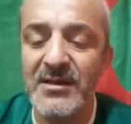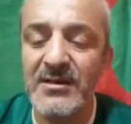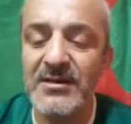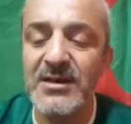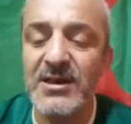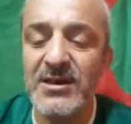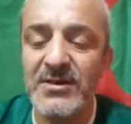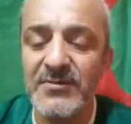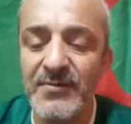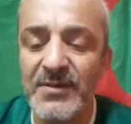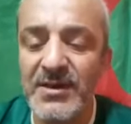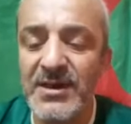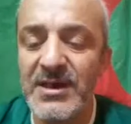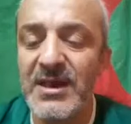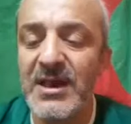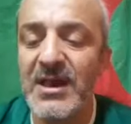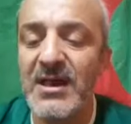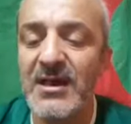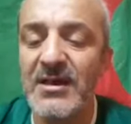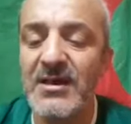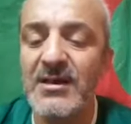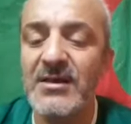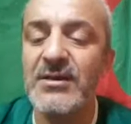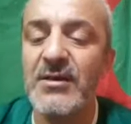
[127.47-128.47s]
نصف
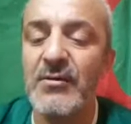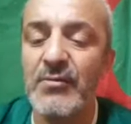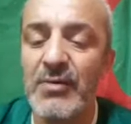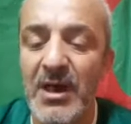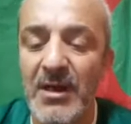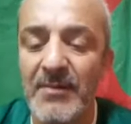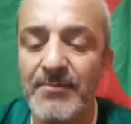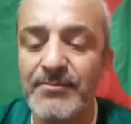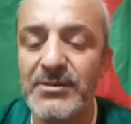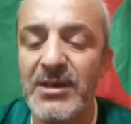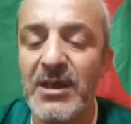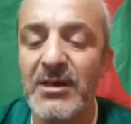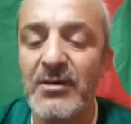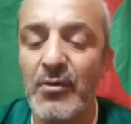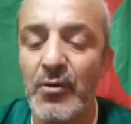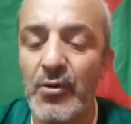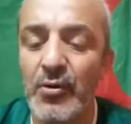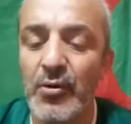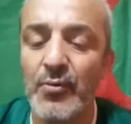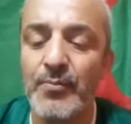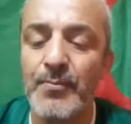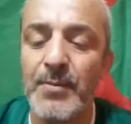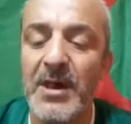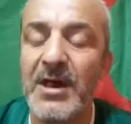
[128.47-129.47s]
النهائي دور أبطال
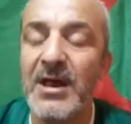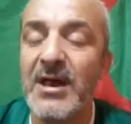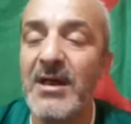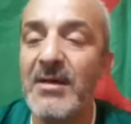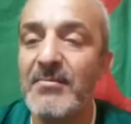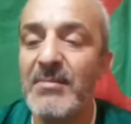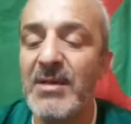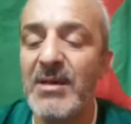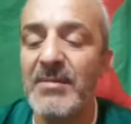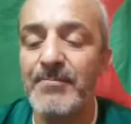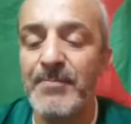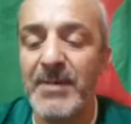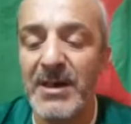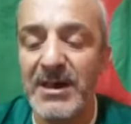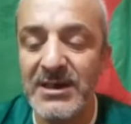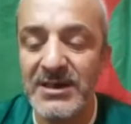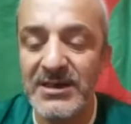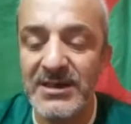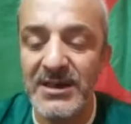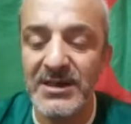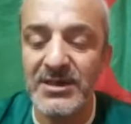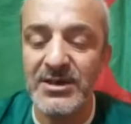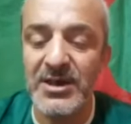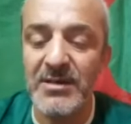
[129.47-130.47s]
أوروبا أمام باريس
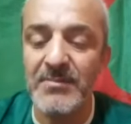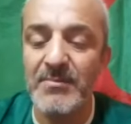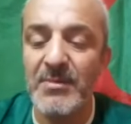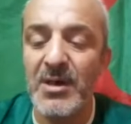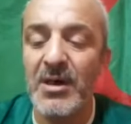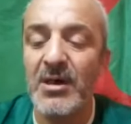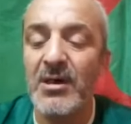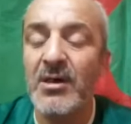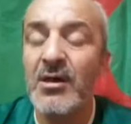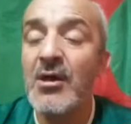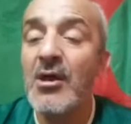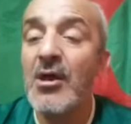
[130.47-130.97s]
سان جيرمان